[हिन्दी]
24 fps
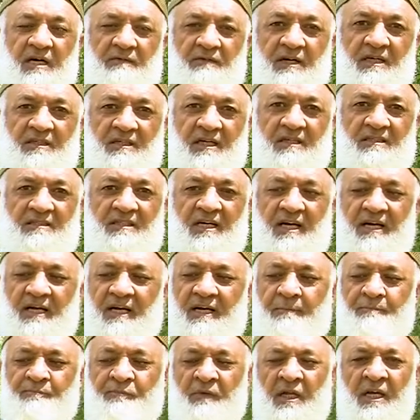दावा करता
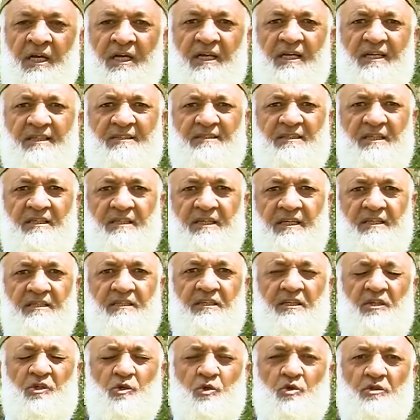है इस
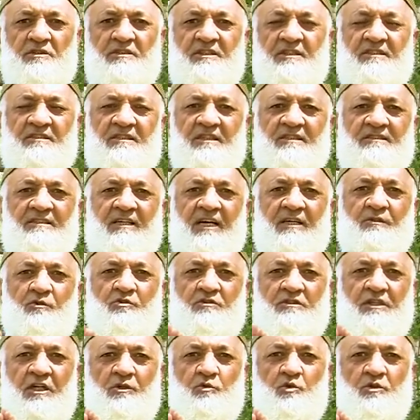लड़की को जिसके साथ
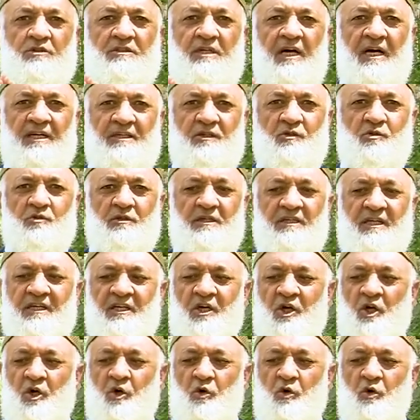उसका कोई ताल्लुक नहीं